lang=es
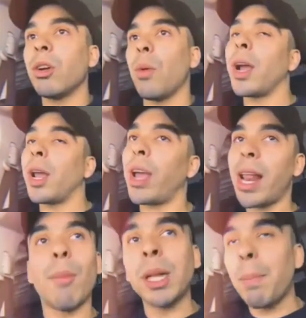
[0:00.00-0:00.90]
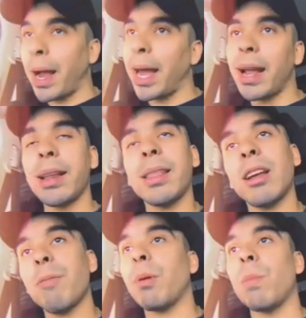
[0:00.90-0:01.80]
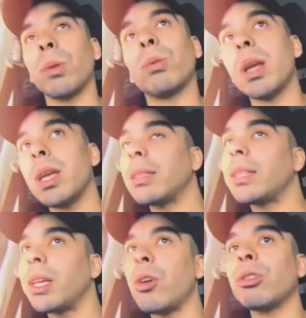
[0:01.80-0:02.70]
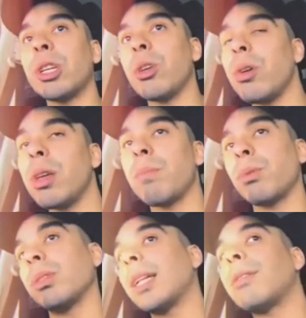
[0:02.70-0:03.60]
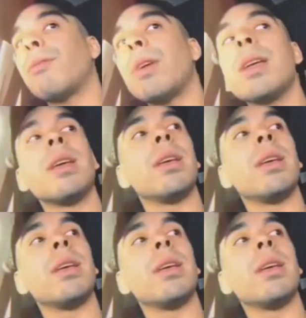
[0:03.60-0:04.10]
como que lo queríamos apagar a críticas, pero el puto ahí siguió, siguió y pues ya se fue.